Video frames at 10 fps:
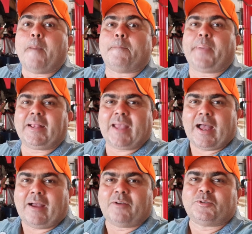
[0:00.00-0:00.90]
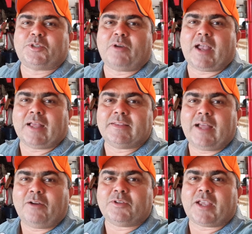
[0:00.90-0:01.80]
BDA, o seu
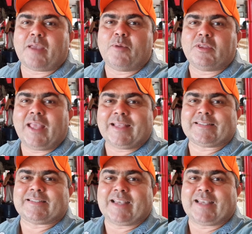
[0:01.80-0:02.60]
canal de caminhonetes